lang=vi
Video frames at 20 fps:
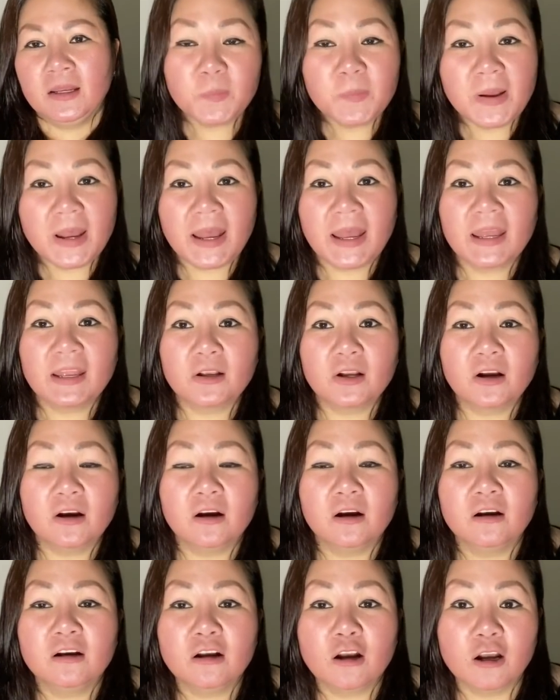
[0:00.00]
mà ai
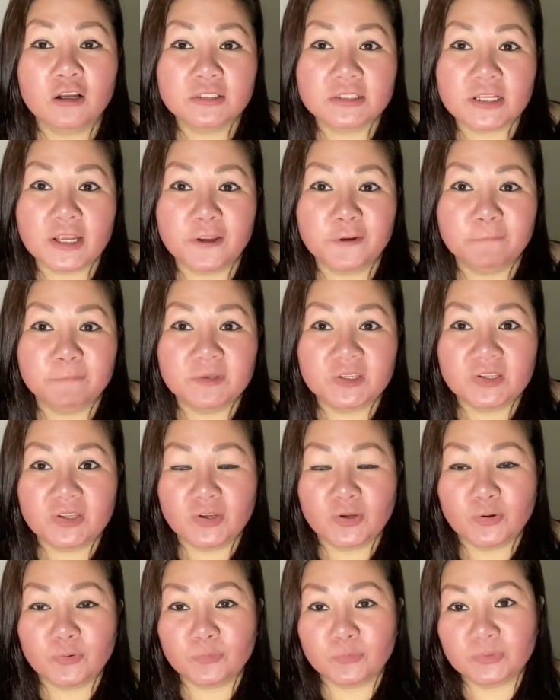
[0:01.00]
có, có xem
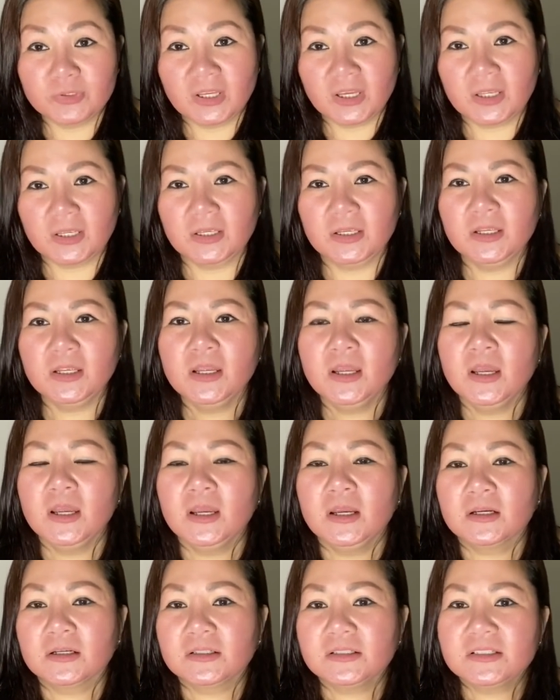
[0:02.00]
video của thủy
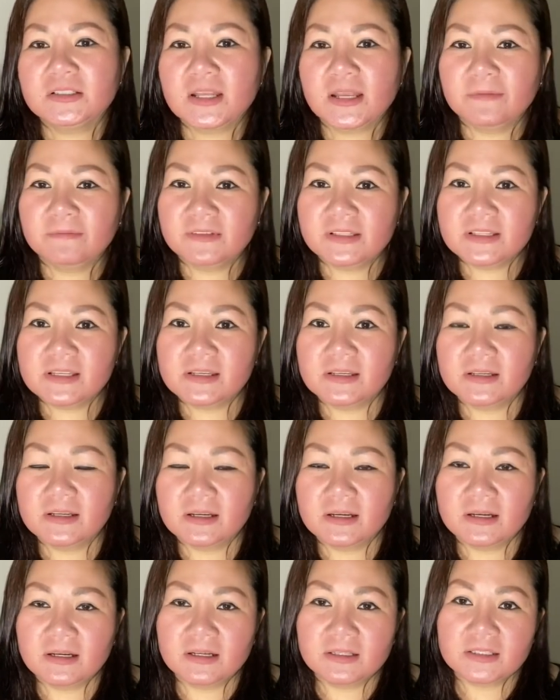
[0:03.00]
có xem video,
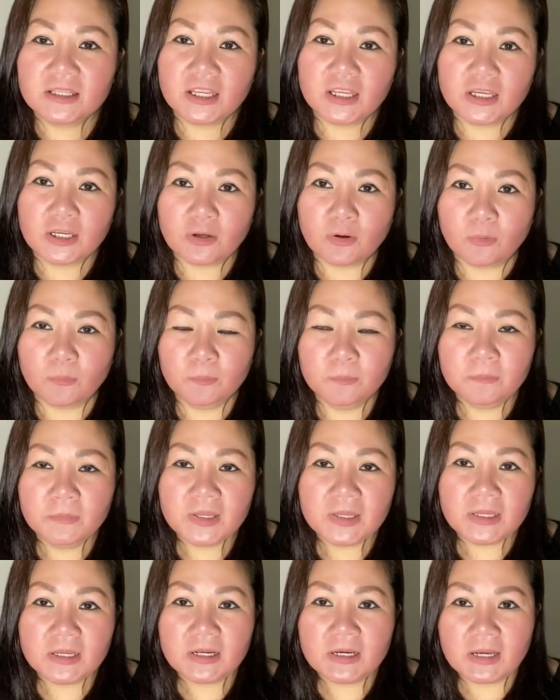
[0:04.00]
à, thì cũng
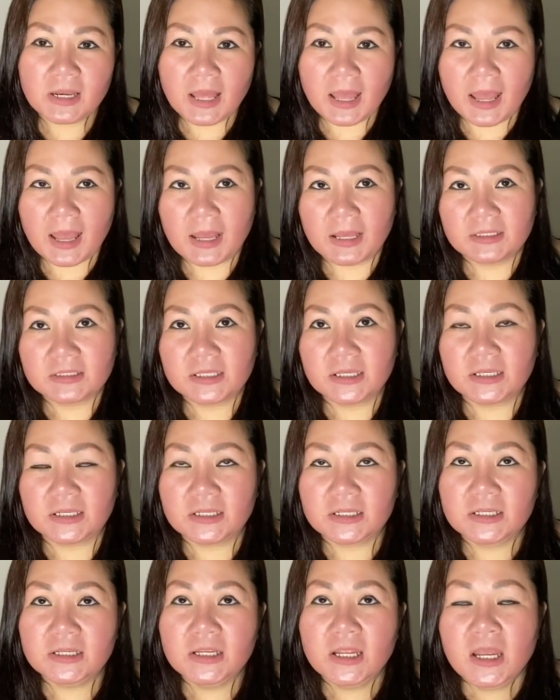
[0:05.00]
biết là
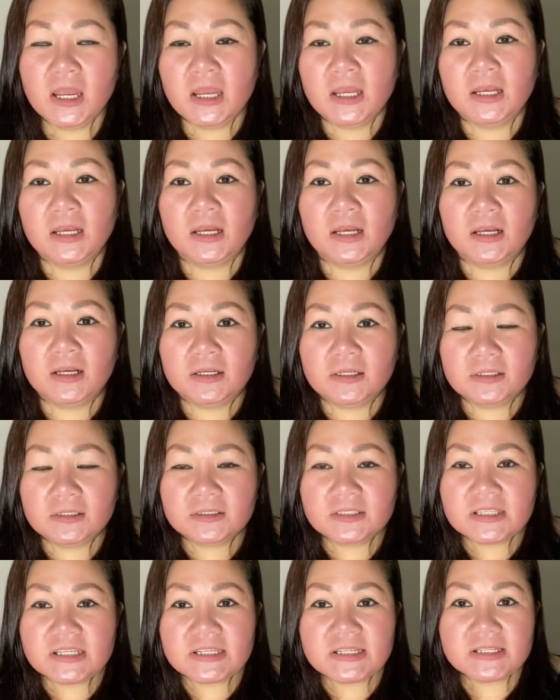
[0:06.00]
thủy à,
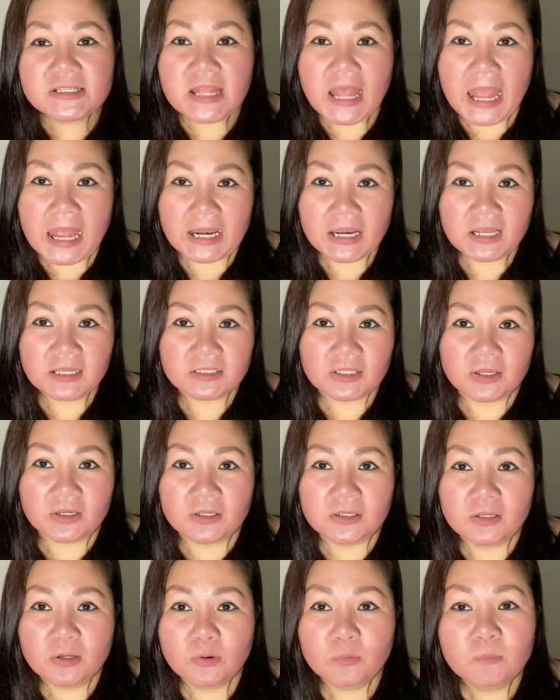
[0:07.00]
chia sẻ là thủy
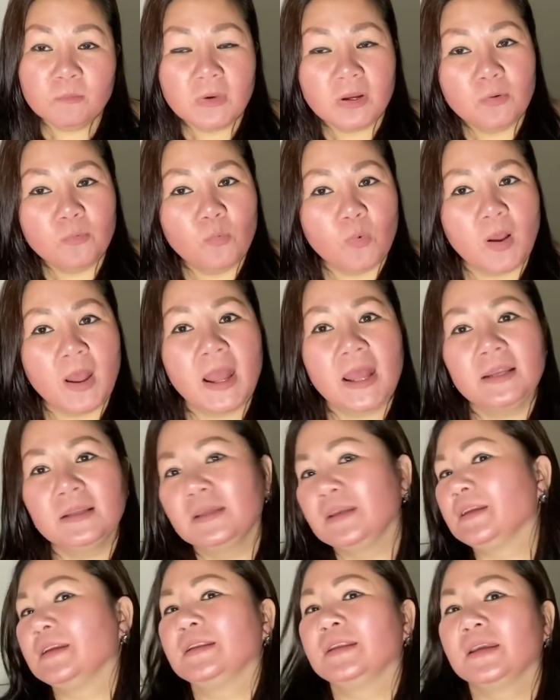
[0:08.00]
lúc mới qua
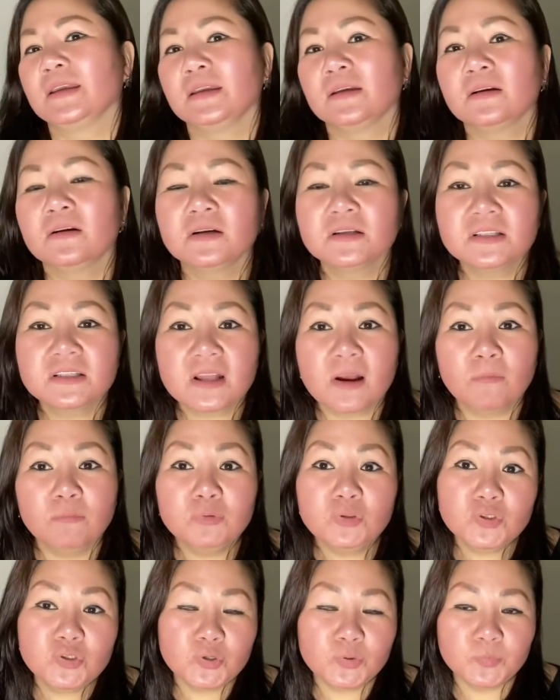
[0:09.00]
thì thủy có sống
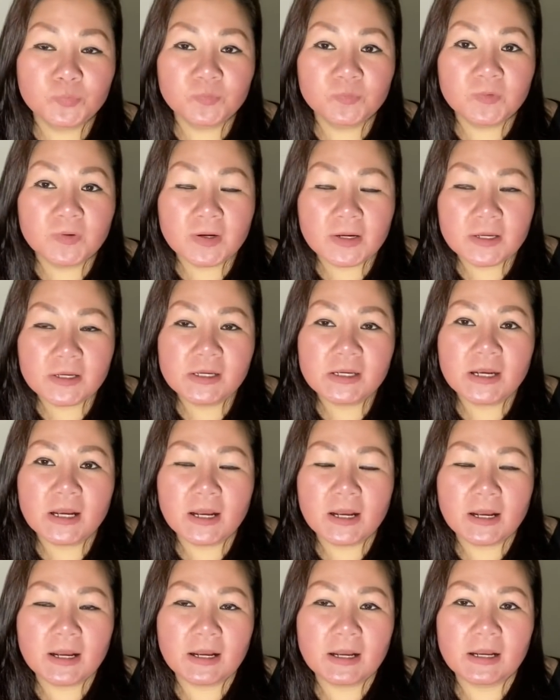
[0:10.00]
chung với
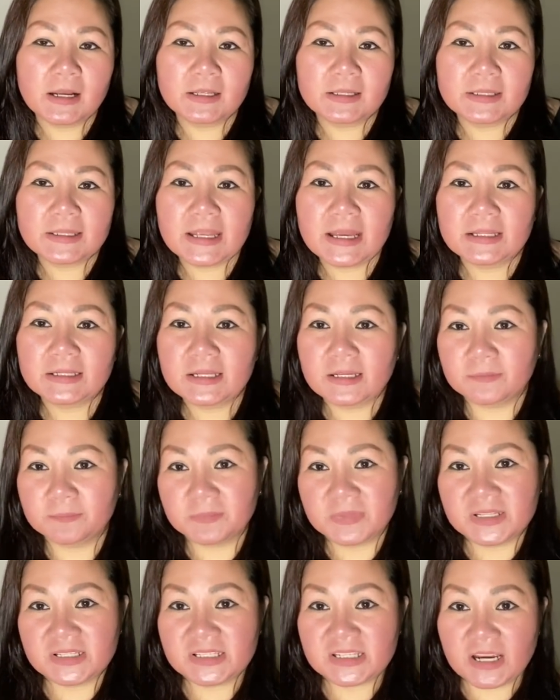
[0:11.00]
à, gia đình
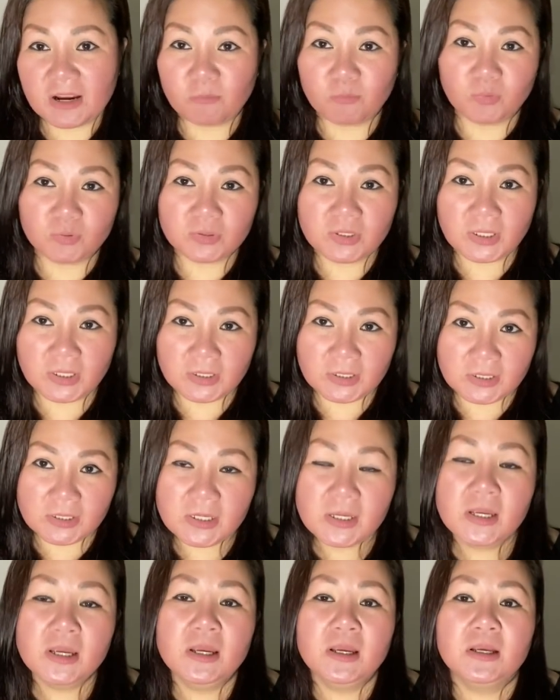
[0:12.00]
bên chồng của
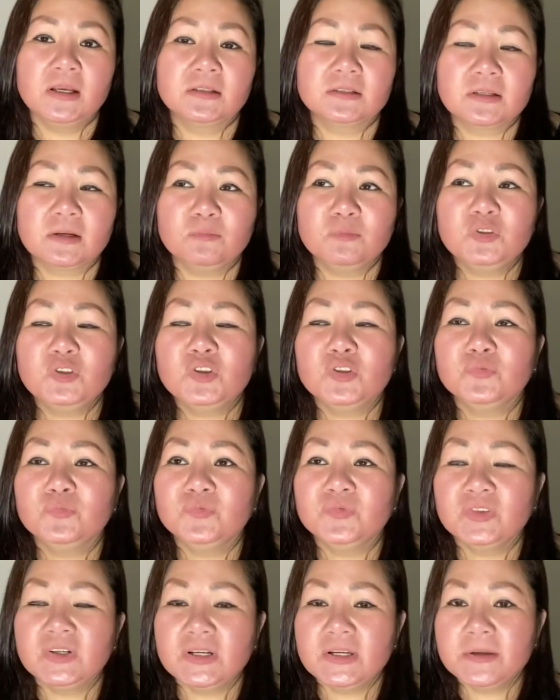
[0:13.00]
thủy sống
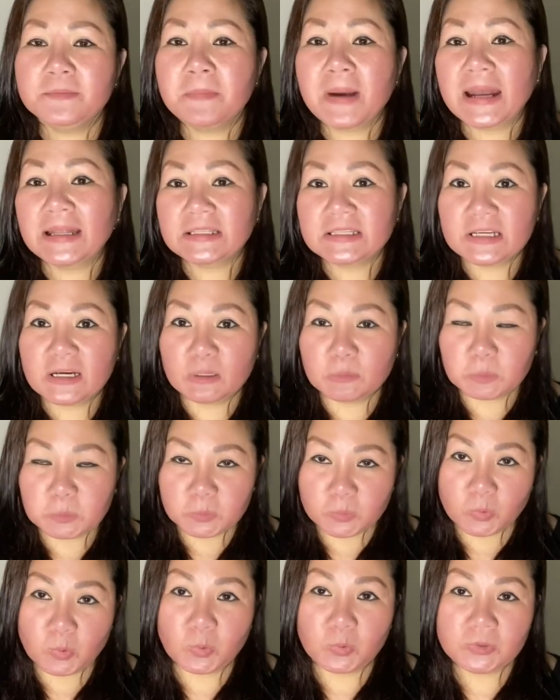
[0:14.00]
chung với ba
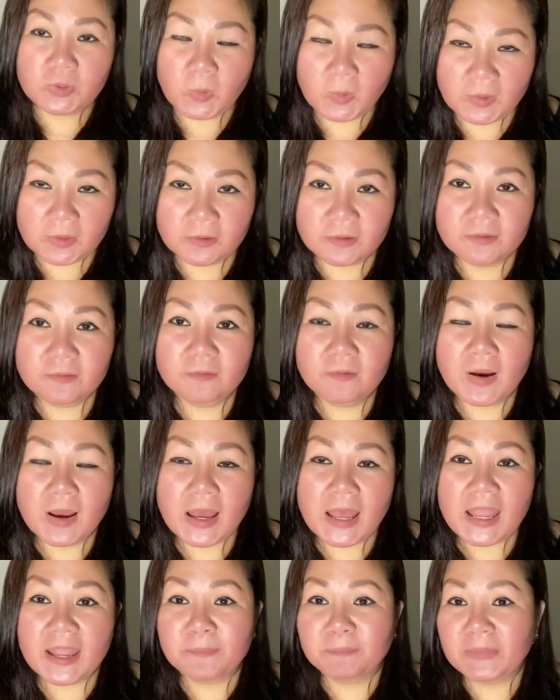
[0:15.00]
chồng của thủy và
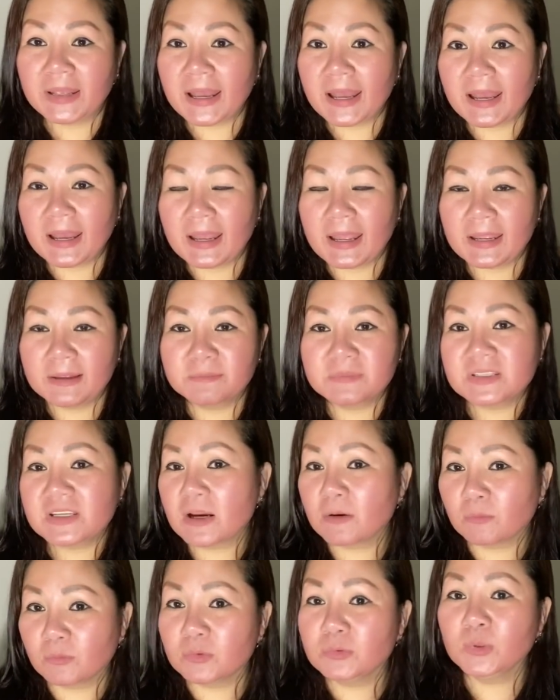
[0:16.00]
em gái em
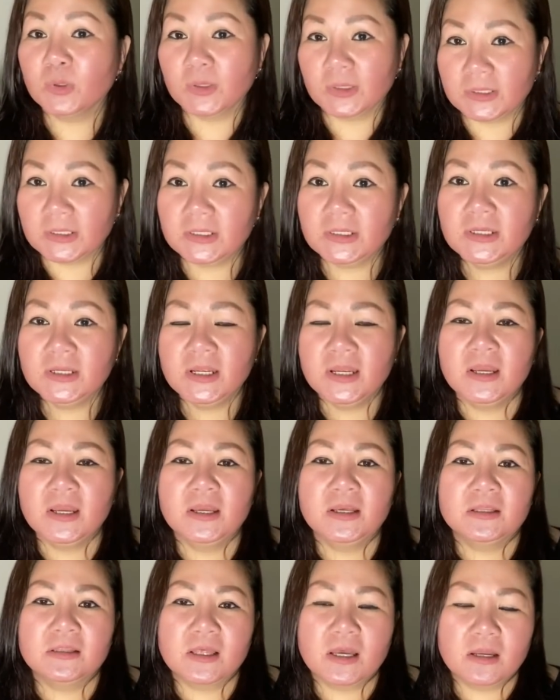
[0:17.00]
chồng của thủy
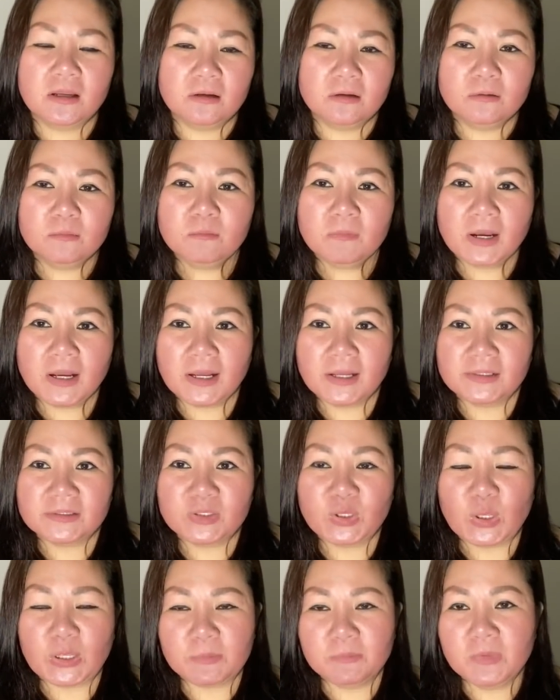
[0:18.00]
thì lúc mà
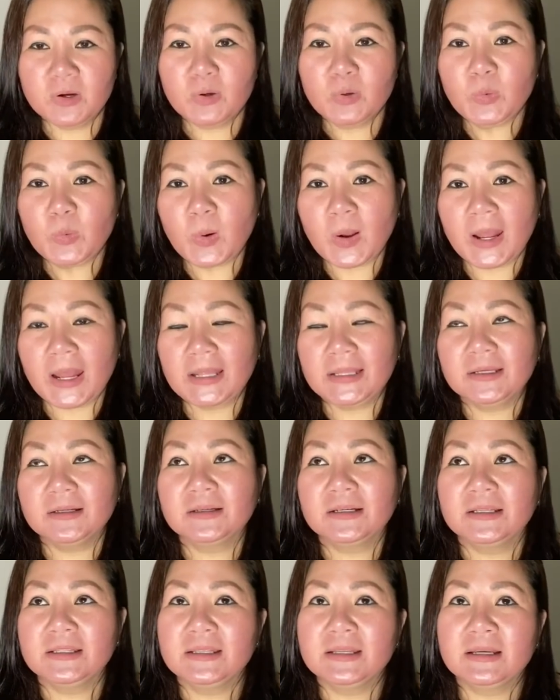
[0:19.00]
thủy mới qua đó
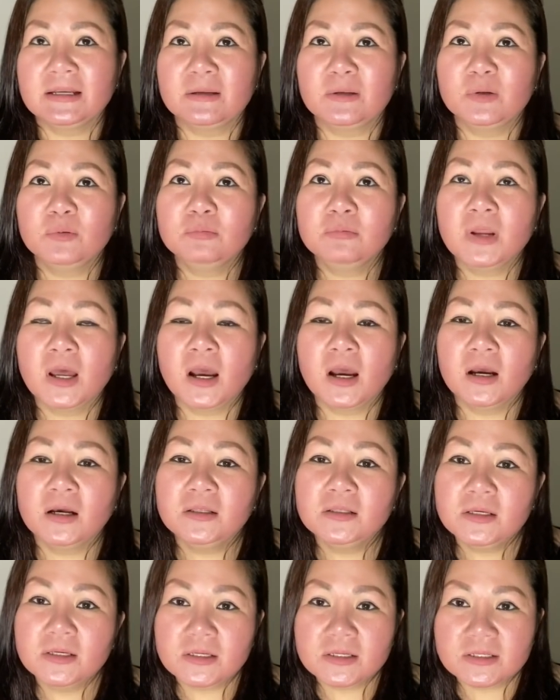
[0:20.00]
cả nhà lúc
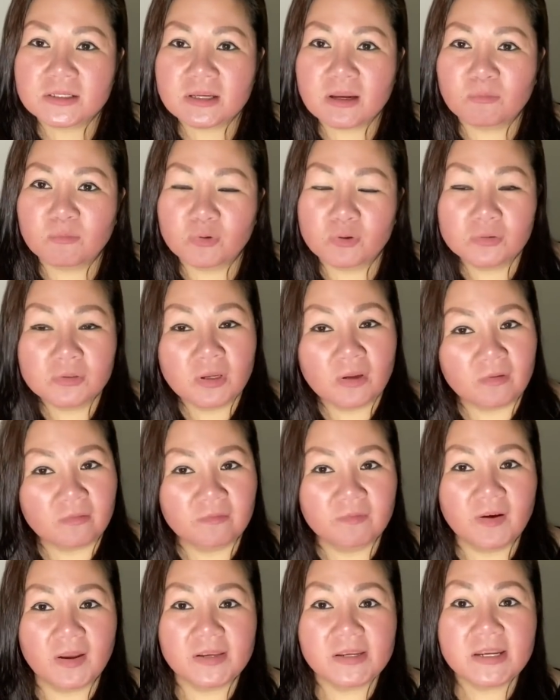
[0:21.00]
đó thì chồng của thủy
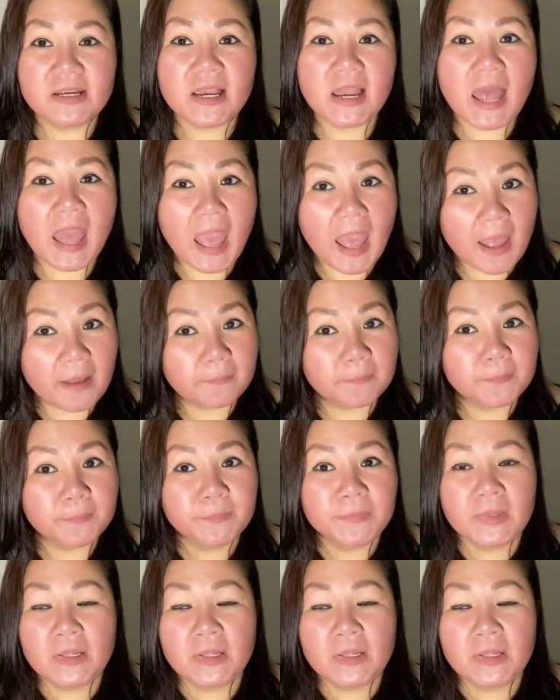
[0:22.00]
phải đi làm